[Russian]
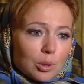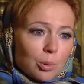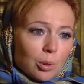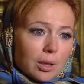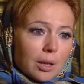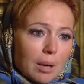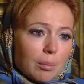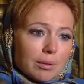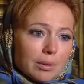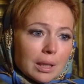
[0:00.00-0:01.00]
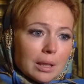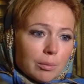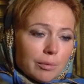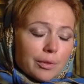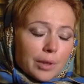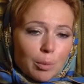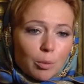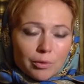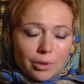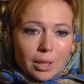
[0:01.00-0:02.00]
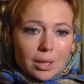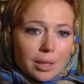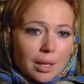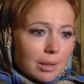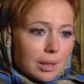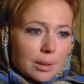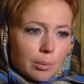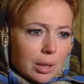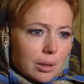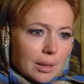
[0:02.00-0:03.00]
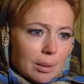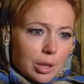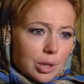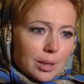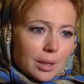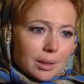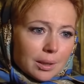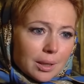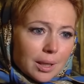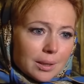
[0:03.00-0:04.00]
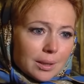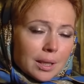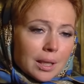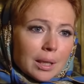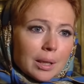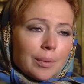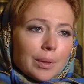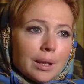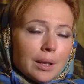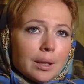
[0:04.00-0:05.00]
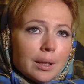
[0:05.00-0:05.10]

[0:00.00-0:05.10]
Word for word: Женщина обвинила Захарову в пиаре на трагедии и создании информационной шумихи.